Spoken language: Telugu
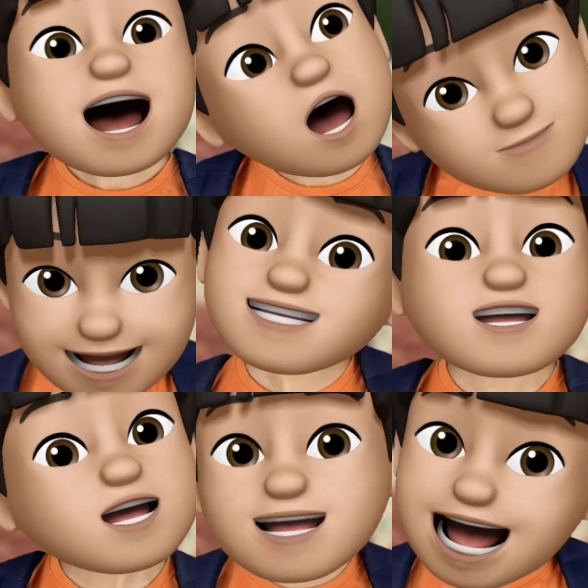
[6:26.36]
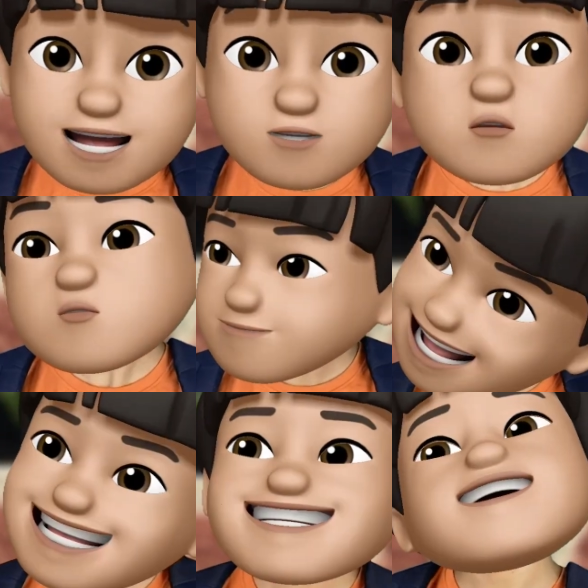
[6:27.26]
ఆమె లెక్చరర్ కాదు మన
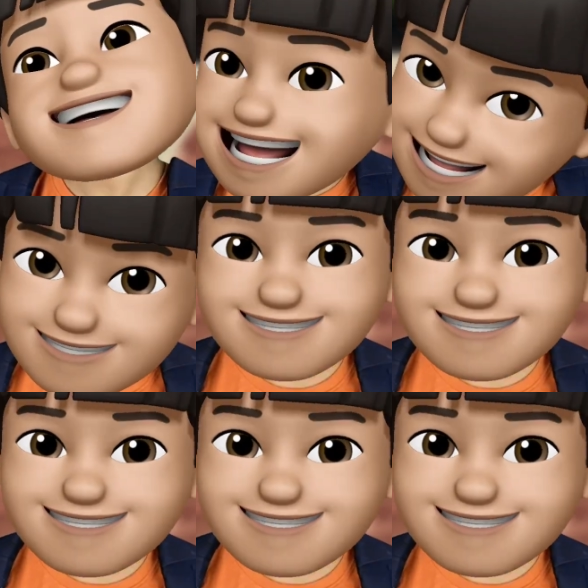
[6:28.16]
సీనియరు